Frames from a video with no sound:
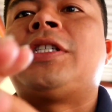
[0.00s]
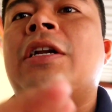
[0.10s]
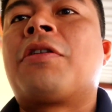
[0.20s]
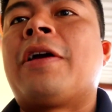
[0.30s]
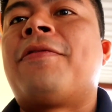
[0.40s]
No es
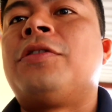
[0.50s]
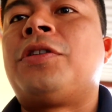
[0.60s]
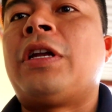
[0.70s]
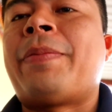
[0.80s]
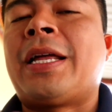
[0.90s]
algo que
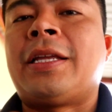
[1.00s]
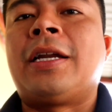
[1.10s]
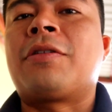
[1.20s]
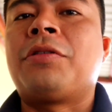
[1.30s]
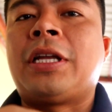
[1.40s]
funcione para
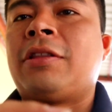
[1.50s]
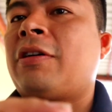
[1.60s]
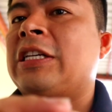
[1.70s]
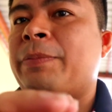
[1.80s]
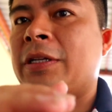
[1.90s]
tener
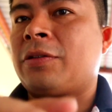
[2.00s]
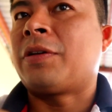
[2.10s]
contento a las